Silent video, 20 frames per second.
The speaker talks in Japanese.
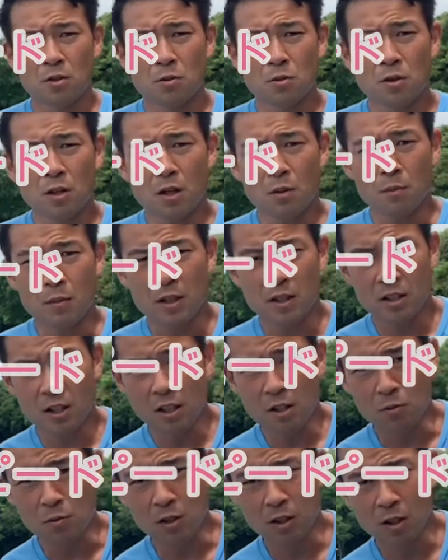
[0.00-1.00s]
そこから真下
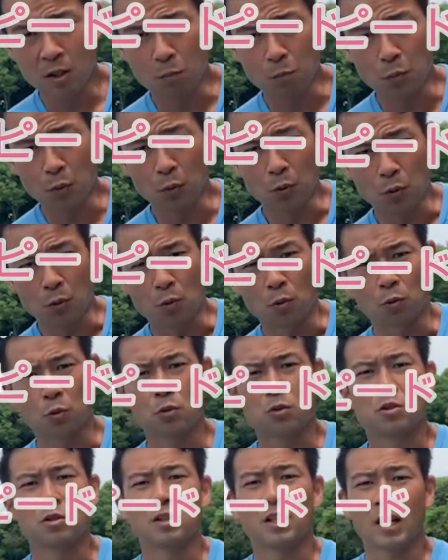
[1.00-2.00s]
に向かってポンと落
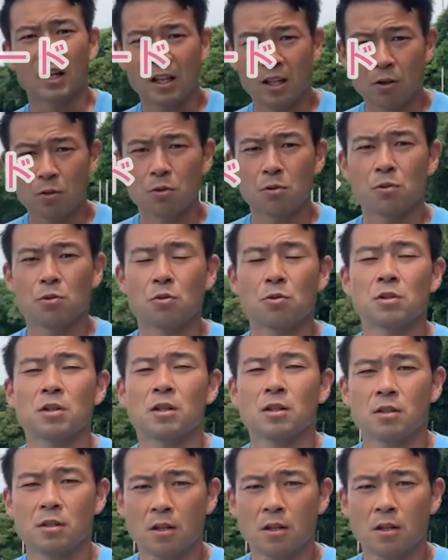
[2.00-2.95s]
とすだけという動作で